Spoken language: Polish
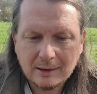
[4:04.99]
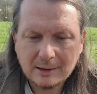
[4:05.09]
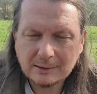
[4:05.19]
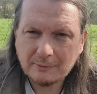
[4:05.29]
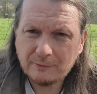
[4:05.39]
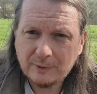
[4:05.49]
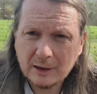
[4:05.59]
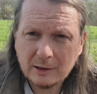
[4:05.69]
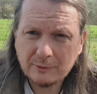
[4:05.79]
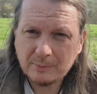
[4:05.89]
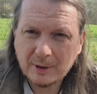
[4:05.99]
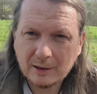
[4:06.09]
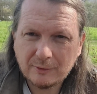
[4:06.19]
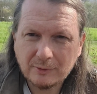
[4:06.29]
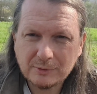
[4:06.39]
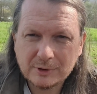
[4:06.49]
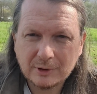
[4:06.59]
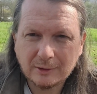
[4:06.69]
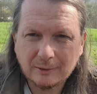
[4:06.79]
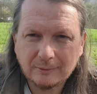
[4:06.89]
Jestem wielowymiarową
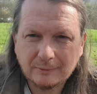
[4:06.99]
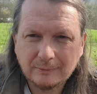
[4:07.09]
istotą.